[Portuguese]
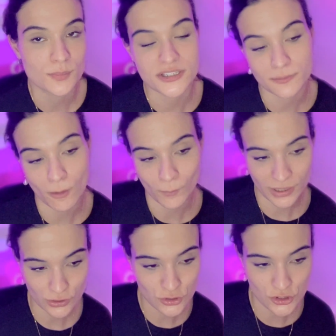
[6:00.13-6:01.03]

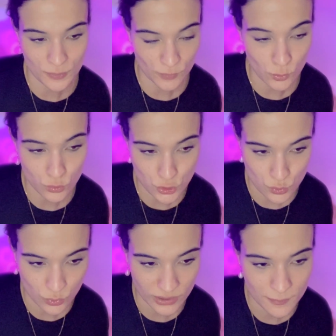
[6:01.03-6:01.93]
principalmente o
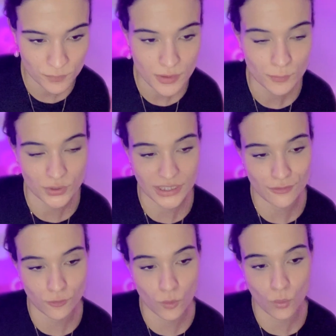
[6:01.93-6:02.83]
Jung, porque ele
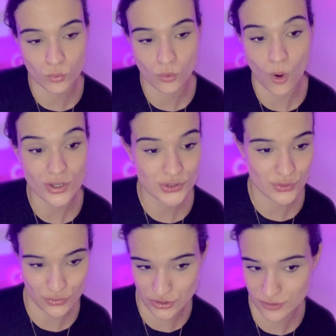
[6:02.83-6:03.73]
ficou com
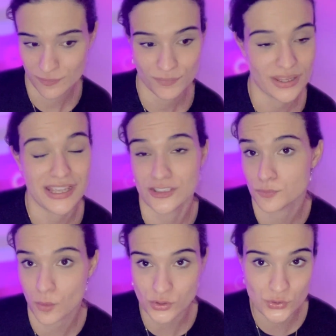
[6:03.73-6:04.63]
ossos
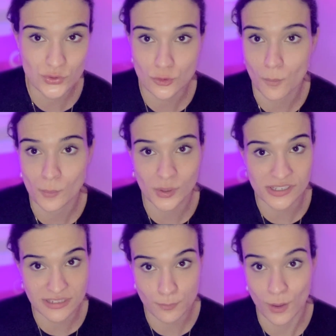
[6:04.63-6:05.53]
expostos, como por
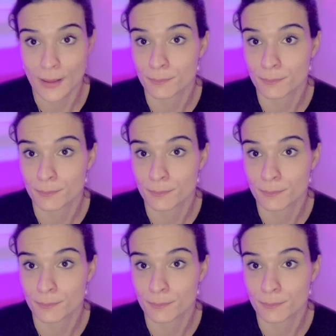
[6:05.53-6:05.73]
exemplo a